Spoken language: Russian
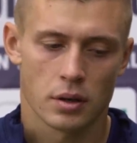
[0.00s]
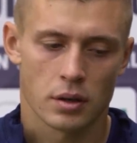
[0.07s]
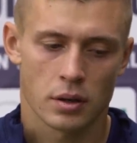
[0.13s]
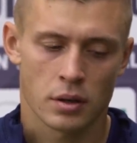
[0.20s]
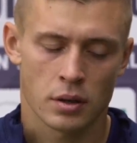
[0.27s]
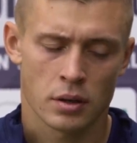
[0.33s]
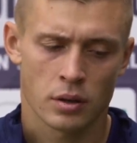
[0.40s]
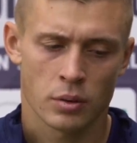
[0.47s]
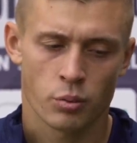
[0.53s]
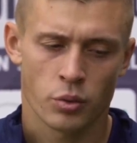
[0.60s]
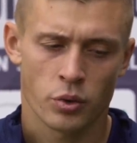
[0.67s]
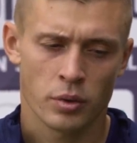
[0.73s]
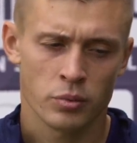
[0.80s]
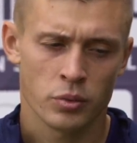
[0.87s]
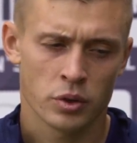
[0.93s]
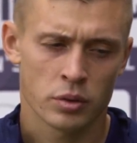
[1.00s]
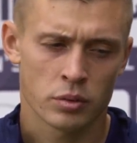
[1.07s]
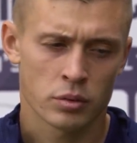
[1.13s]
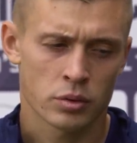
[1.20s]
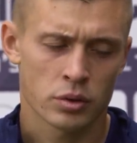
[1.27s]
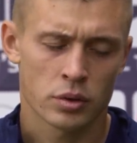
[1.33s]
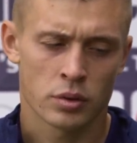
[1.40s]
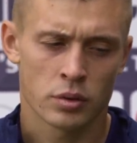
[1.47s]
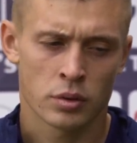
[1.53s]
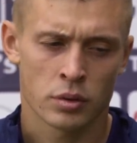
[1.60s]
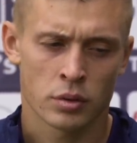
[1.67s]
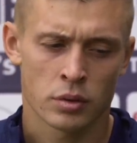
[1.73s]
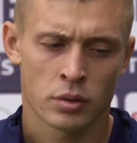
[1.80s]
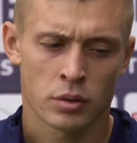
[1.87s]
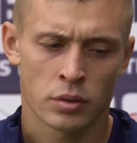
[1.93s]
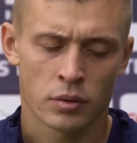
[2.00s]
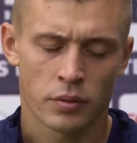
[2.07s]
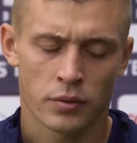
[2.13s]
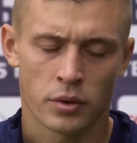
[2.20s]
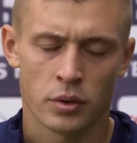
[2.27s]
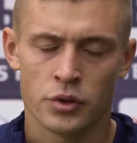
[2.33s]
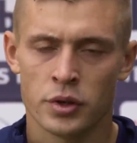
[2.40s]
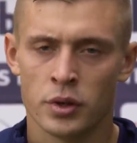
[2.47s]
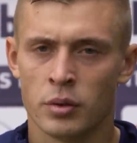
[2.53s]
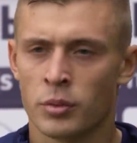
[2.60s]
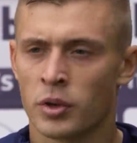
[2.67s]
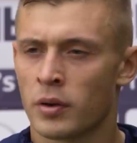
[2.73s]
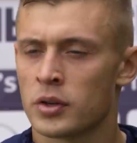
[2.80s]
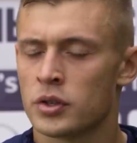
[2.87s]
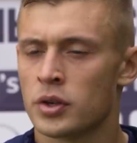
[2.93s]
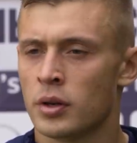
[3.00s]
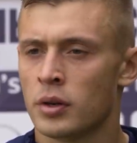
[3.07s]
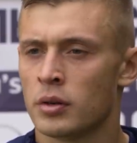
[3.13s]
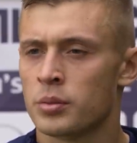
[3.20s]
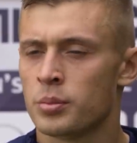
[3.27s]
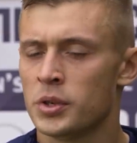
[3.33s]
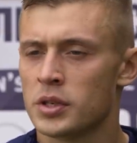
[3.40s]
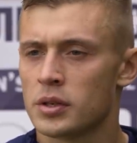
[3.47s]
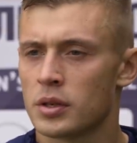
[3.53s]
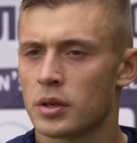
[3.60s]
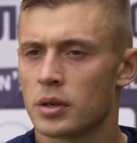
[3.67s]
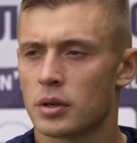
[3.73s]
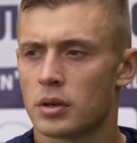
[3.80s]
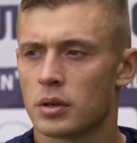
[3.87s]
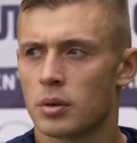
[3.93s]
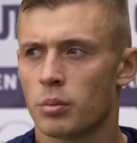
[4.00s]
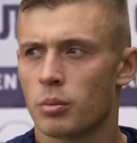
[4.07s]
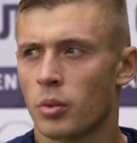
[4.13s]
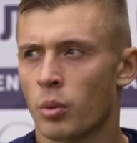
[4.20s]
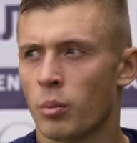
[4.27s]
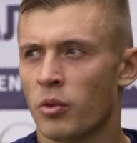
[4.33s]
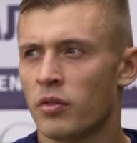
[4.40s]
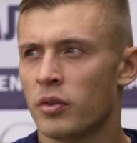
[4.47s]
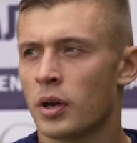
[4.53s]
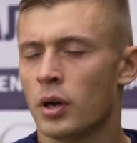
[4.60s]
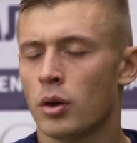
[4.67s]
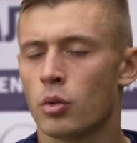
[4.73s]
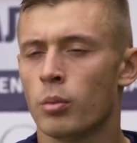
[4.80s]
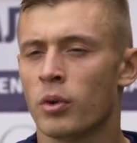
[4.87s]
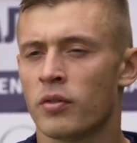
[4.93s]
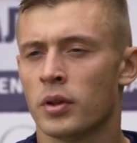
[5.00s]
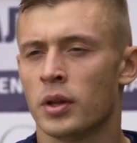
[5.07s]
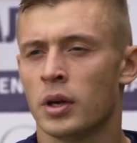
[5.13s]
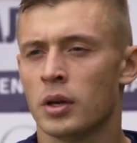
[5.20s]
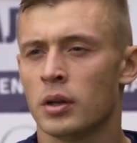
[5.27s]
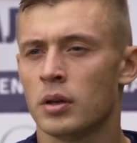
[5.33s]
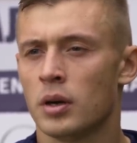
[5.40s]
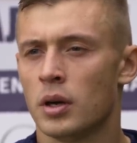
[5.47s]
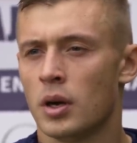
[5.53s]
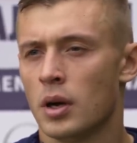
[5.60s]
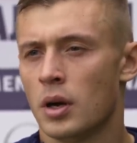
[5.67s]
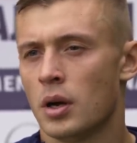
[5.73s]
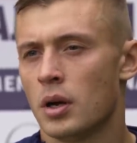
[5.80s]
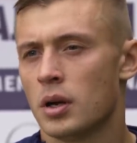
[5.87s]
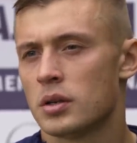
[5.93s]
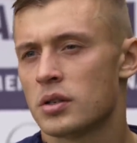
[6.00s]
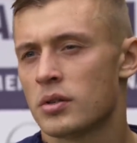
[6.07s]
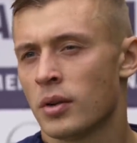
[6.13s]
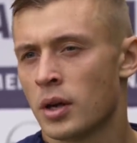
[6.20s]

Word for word: А, помню, ну, что включили меня в расширенный список. По-моему, выиграли Кубок ФНЛ с